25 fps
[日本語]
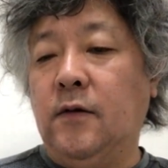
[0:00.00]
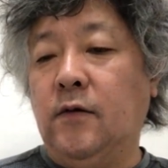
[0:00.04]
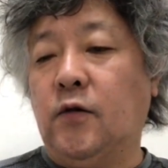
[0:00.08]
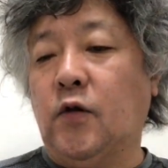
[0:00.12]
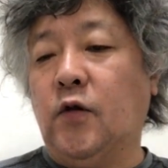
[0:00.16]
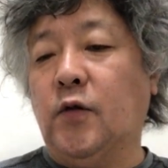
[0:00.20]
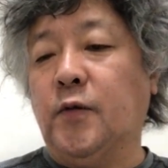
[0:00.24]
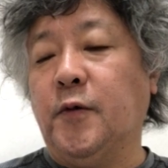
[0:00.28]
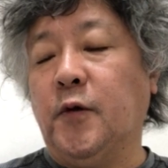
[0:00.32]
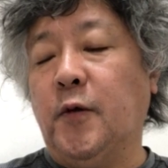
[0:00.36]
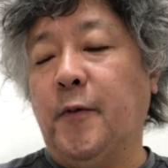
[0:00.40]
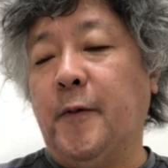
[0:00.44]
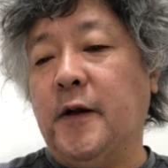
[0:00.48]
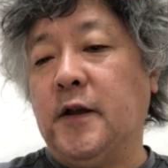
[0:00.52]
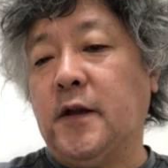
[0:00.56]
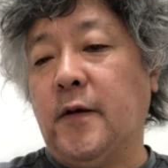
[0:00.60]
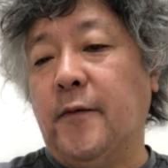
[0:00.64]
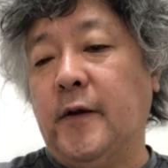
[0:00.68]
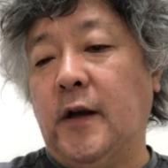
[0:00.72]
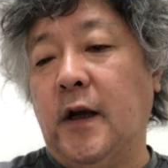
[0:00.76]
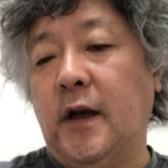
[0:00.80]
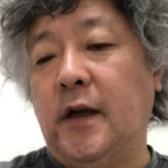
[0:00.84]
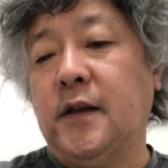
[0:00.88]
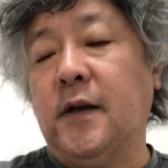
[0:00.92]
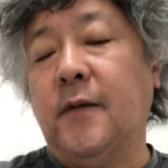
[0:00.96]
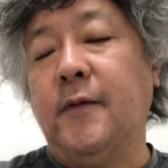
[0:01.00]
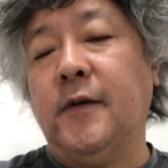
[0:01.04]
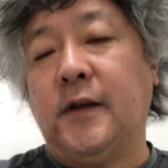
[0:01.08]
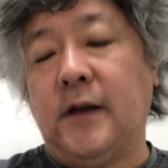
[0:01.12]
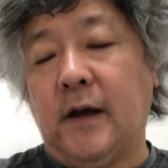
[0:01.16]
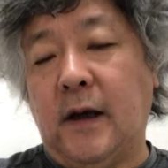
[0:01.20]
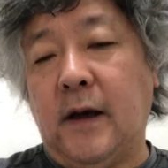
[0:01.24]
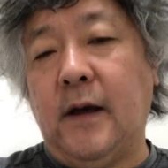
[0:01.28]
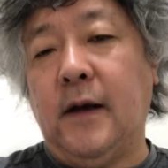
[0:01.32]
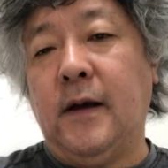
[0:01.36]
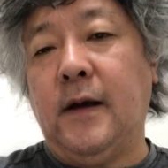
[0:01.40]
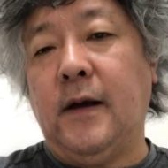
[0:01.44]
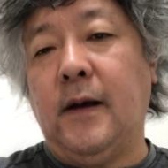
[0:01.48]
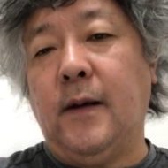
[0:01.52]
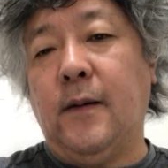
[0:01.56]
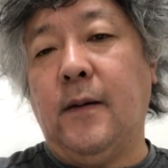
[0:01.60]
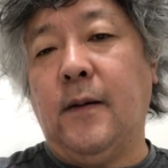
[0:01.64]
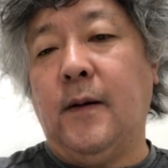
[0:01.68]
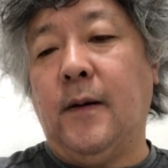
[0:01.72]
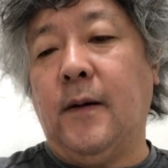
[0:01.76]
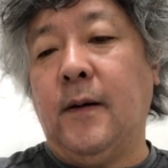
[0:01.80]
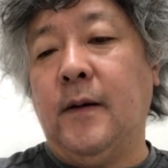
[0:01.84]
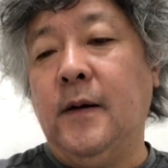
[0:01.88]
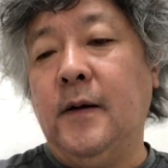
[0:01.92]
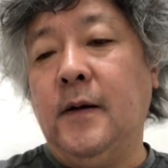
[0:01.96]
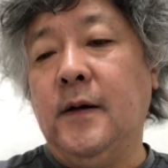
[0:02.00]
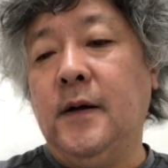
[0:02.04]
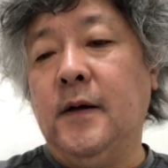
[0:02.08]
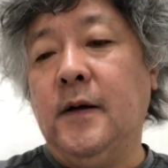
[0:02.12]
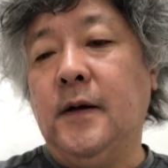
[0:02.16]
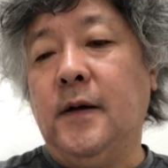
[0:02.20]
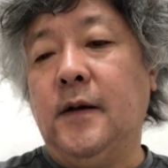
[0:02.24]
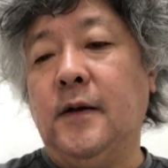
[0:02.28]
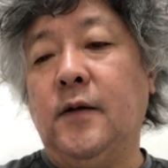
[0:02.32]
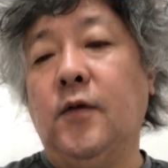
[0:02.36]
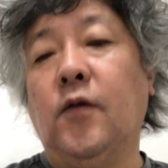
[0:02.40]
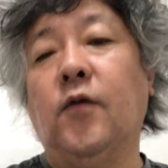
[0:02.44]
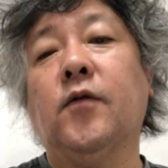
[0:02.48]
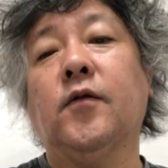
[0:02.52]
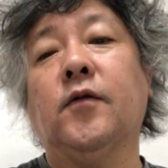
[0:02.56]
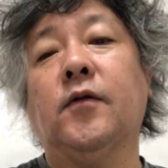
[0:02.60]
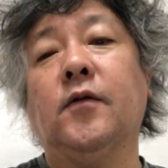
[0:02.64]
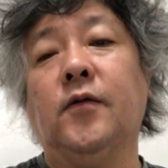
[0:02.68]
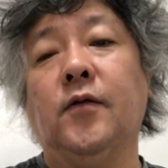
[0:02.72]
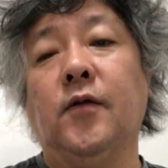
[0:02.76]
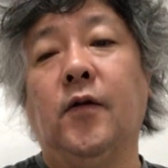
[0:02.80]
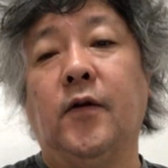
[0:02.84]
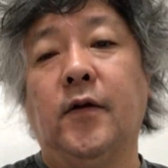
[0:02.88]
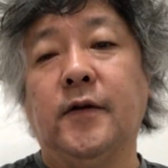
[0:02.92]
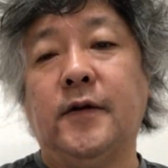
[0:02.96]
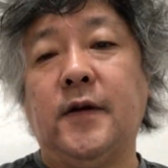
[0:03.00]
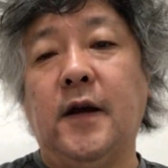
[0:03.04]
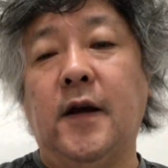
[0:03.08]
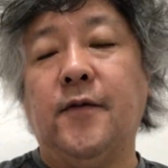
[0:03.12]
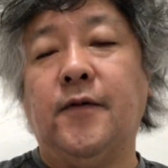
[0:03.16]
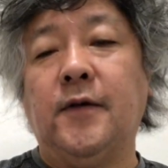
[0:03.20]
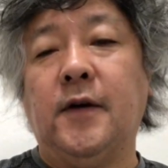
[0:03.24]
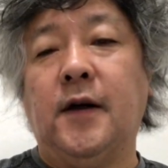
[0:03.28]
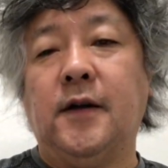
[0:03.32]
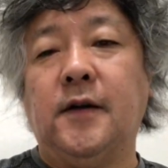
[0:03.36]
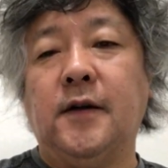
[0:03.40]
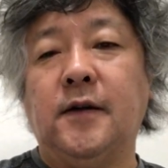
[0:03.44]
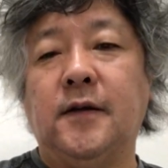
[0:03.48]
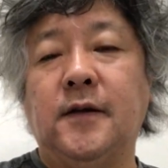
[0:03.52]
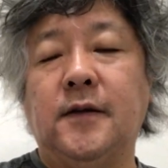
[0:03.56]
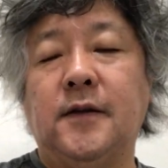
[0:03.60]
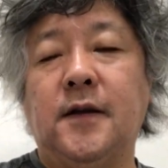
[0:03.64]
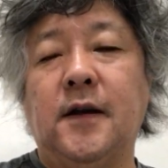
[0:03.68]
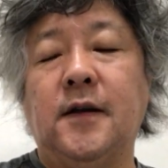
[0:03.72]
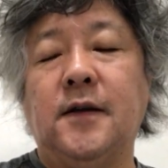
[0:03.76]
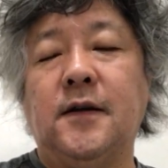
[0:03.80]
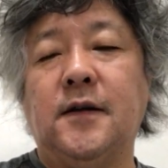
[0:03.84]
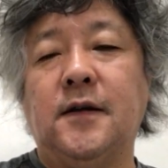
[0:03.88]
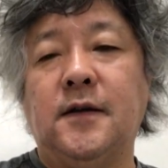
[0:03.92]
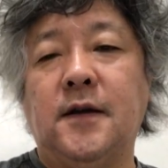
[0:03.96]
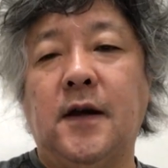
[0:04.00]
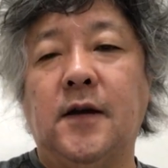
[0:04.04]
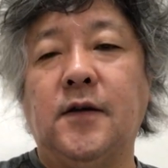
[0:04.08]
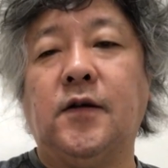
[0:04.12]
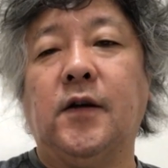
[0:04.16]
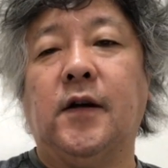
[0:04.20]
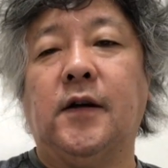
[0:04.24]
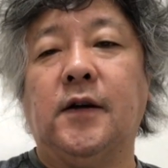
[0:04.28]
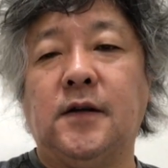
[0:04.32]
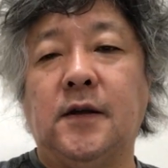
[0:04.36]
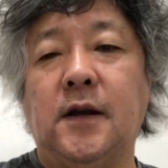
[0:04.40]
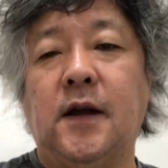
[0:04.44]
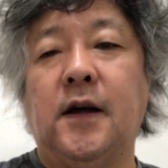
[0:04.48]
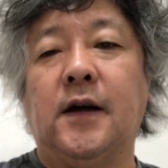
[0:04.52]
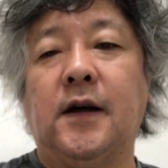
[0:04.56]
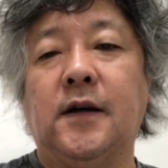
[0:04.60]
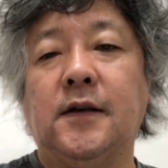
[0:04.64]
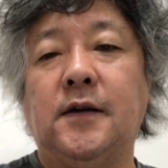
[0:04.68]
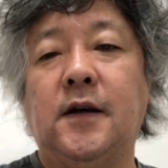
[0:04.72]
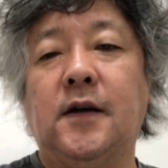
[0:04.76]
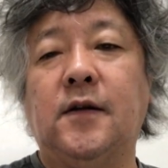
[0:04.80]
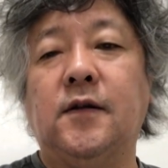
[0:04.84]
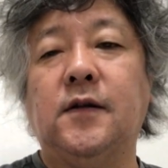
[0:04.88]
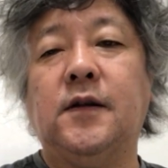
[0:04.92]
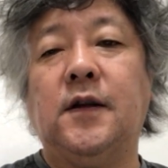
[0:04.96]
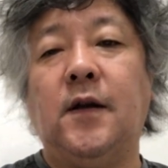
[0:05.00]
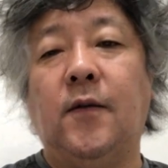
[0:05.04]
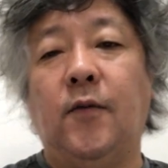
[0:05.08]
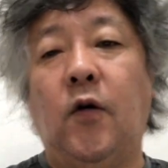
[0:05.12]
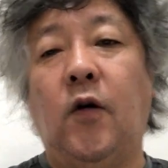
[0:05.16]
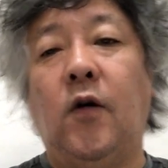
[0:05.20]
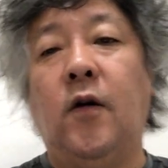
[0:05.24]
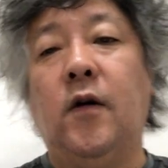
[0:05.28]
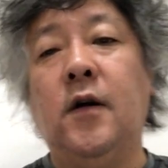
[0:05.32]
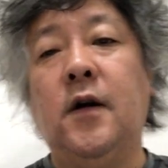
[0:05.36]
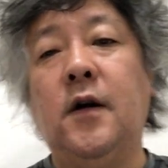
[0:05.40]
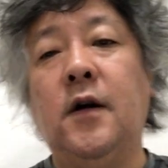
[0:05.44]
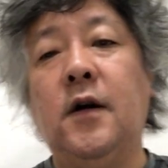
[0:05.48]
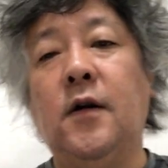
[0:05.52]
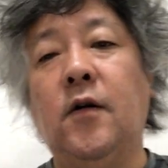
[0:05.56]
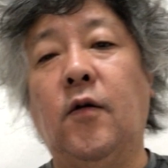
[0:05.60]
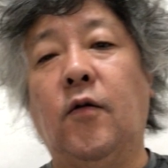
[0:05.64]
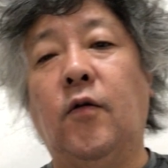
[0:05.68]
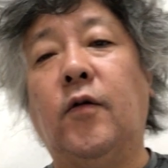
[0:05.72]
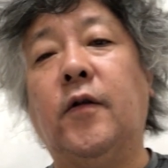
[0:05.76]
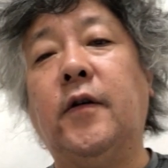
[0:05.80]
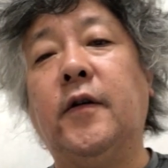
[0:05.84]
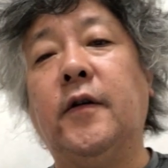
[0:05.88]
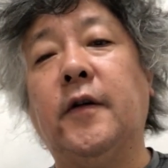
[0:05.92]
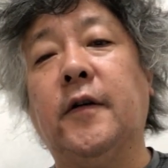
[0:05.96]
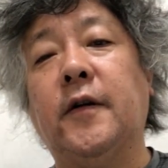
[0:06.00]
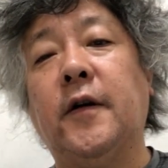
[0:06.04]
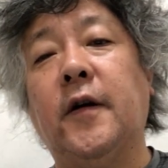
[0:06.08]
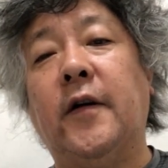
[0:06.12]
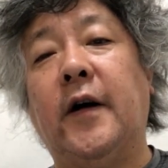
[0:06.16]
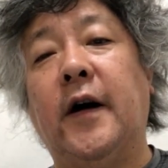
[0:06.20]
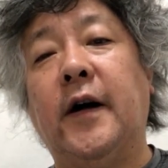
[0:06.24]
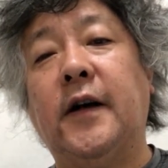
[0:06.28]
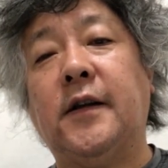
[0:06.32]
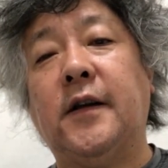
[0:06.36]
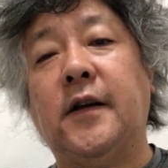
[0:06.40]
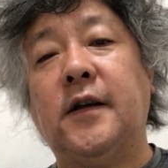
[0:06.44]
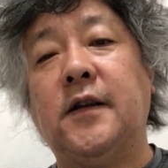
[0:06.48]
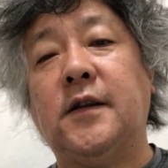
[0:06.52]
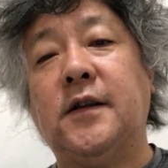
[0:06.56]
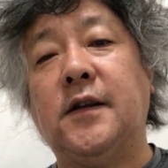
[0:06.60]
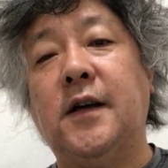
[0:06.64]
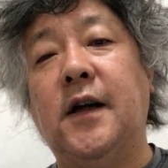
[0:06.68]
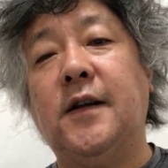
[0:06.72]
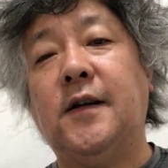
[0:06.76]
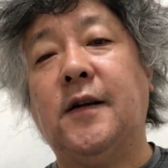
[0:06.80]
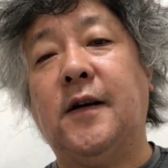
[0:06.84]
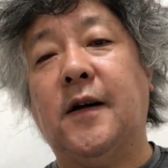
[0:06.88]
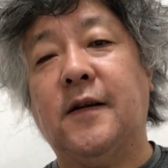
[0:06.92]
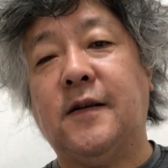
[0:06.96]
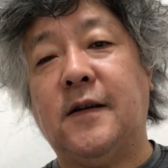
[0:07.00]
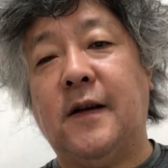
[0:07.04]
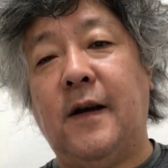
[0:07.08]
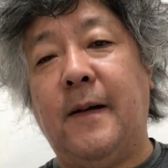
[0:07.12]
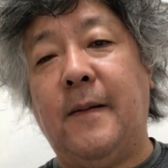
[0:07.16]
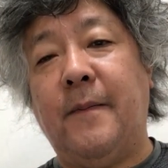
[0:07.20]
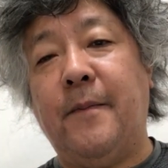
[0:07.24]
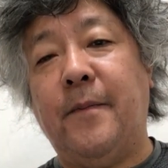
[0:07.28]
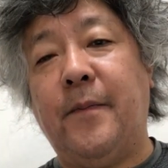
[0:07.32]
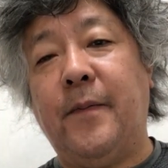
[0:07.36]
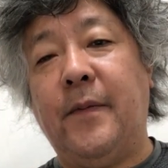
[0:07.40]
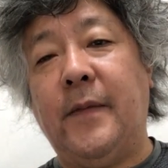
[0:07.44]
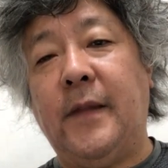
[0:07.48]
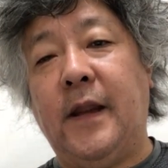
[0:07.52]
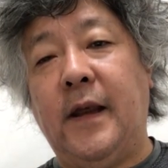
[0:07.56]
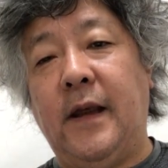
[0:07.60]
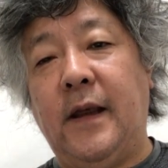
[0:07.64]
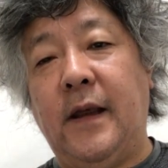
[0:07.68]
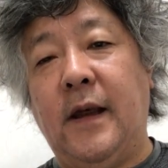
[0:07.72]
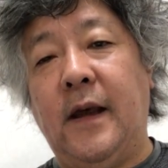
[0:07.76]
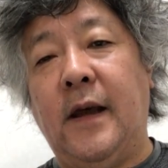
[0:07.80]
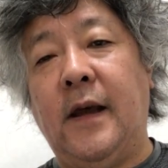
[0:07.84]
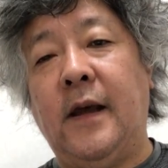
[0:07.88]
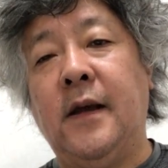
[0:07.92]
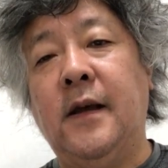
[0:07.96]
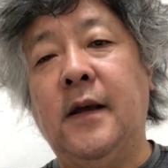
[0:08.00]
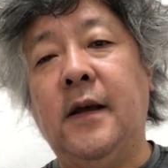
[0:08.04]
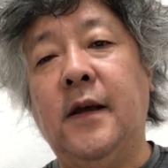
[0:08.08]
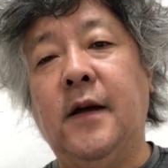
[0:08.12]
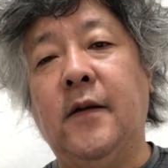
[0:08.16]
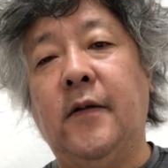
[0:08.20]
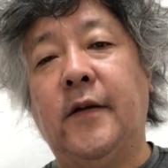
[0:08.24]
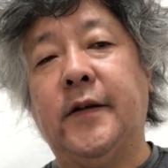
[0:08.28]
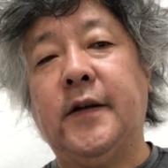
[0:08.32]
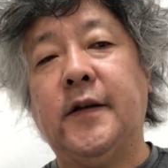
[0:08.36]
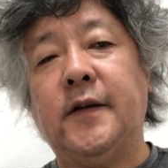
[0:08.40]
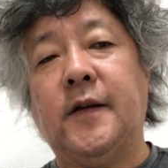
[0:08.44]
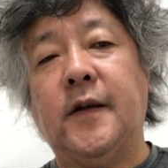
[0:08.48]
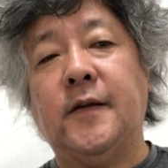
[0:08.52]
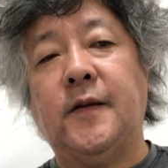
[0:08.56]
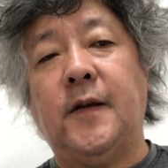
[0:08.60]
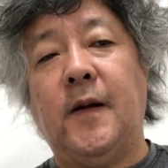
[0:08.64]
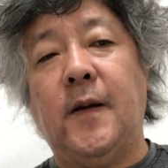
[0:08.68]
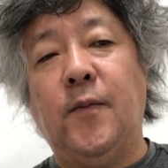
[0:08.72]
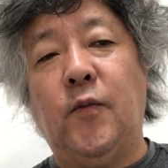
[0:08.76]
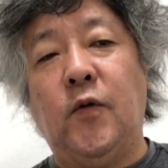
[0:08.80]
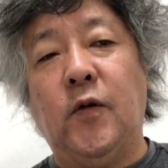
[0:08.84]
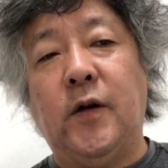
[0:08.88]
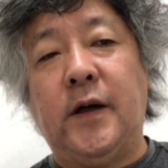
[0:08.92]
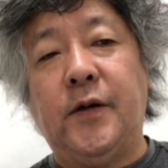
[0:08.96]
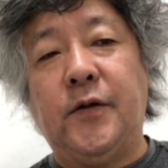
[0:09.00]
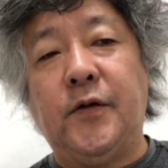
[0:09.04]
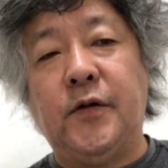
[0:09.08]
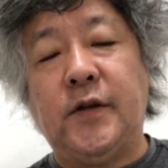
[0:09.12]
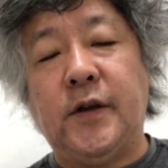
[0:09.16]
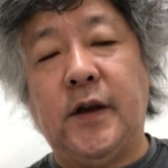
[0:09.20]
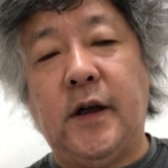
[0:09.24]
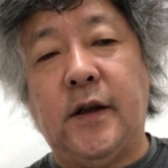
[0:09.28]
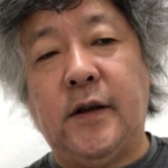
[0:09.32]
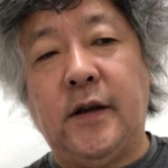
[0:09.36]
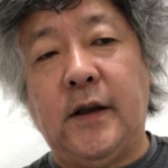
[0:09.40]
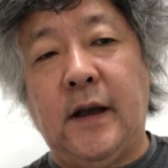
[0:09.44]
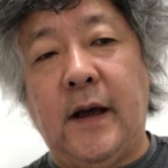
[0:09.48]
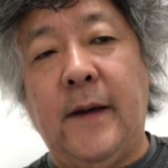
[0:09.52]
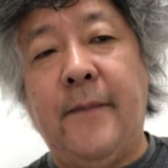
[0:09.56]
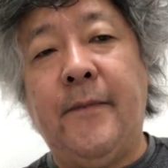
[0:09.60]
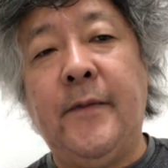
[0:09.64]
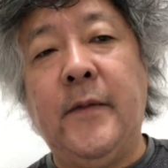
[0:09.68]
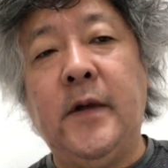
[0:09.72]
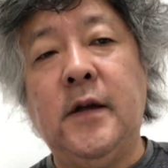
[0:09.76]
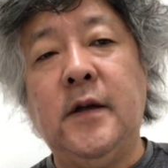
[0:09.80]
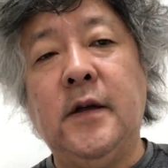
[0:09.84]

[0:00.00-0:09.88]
国民の皆様に改めて、えー、日本の政府が選手がですね活躍しても大声を上げたりしないでください。えー、私たち専門家と違って